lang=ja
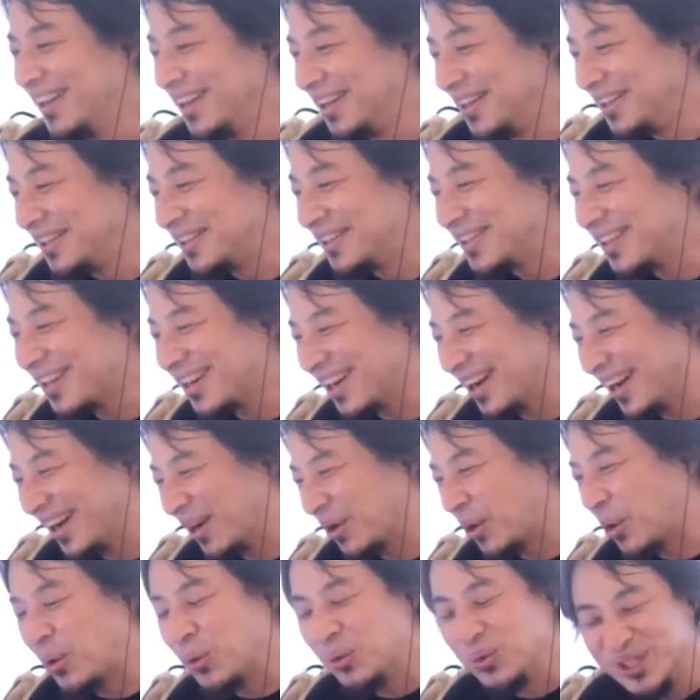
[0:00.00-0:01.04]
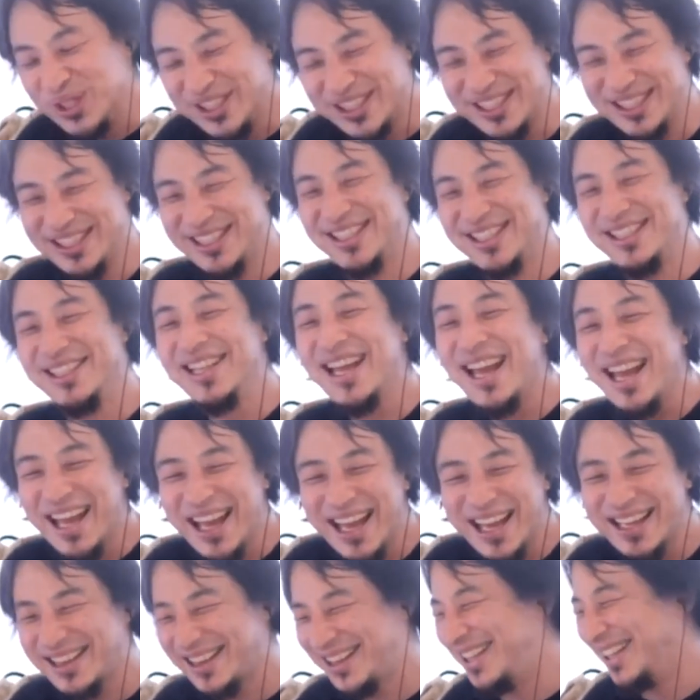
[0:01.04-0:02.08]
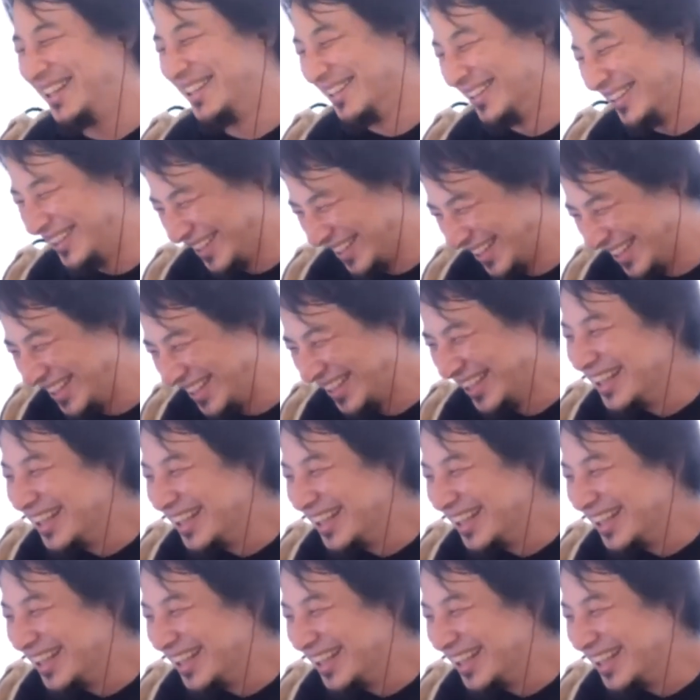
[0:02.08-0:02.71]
行ったら、子いねえっていうので、